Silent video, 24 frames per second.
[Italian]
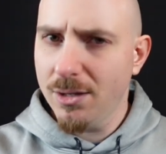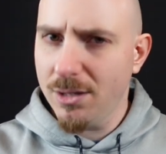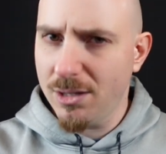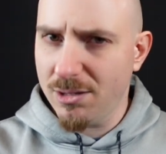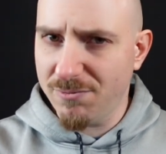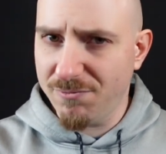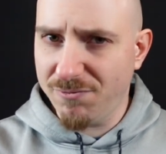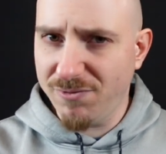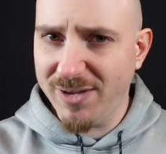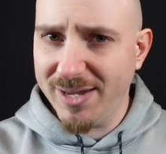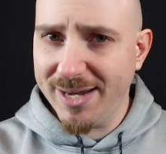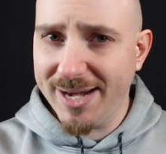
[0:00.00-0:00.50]

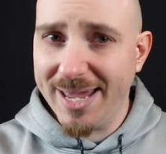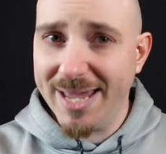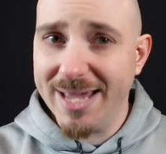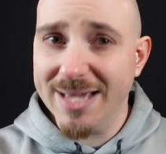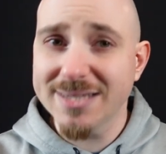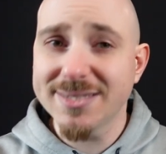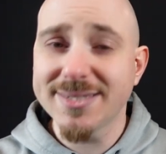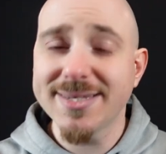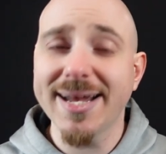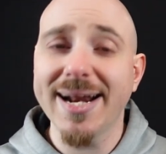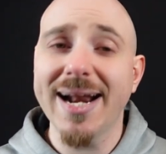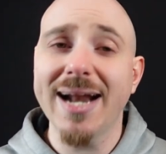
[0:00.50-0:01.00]
Infine,
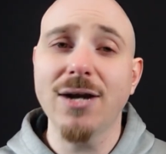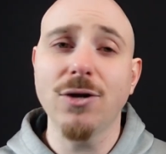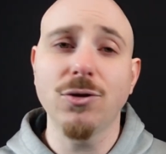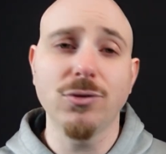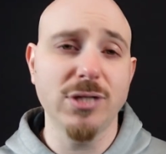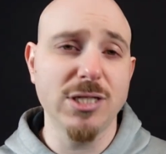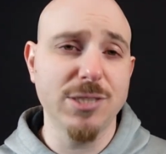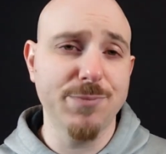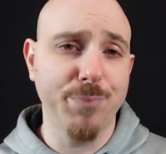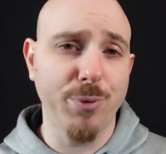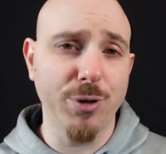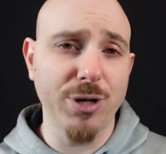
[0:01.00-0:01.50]
saranno
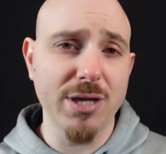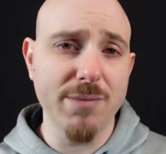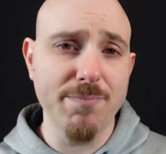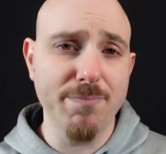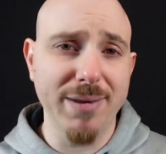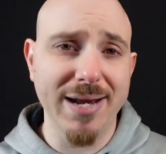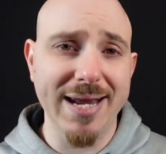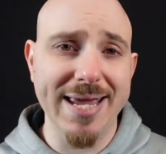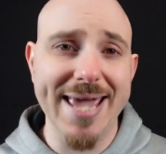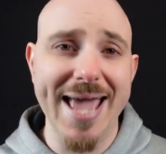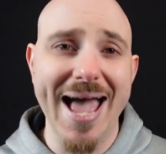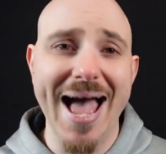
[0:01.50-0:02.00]

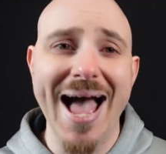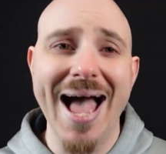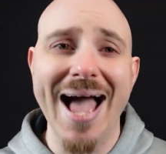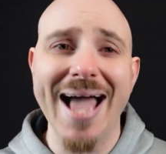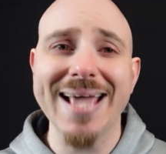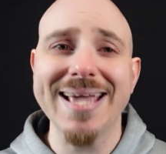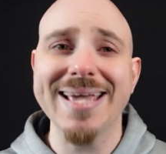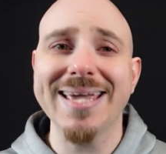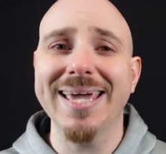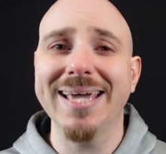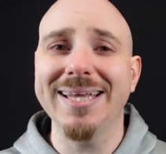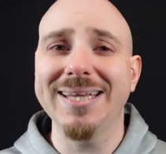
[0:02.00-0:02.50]
disponibili
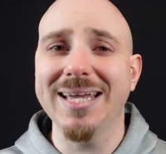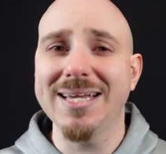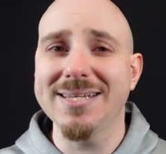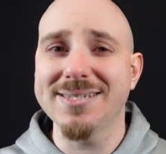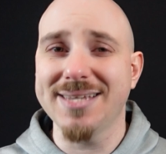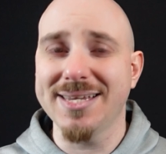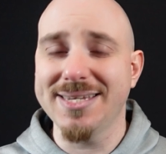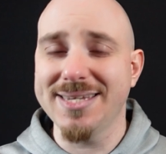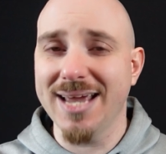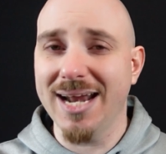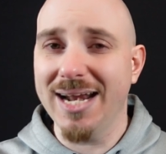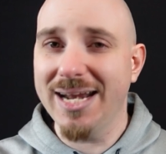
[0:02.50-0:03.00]
anche dei
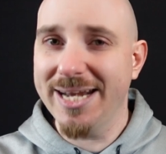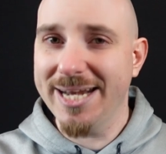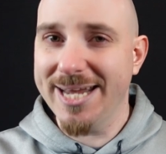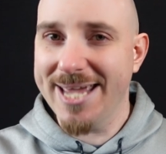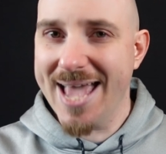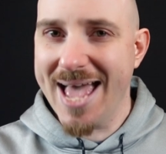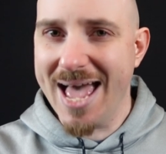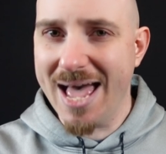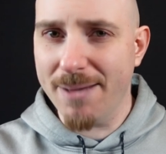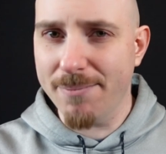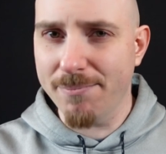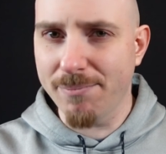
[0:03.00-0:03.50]
segnalini
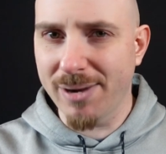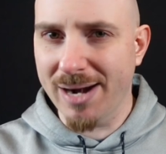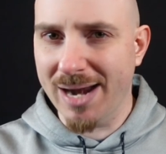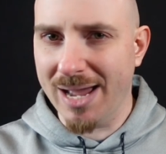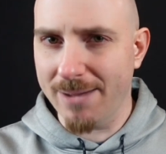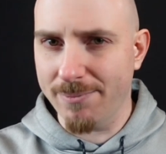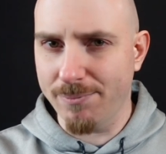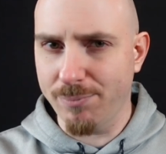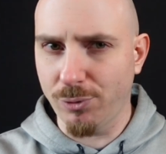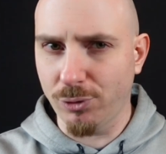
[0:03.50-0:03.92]
Ambra,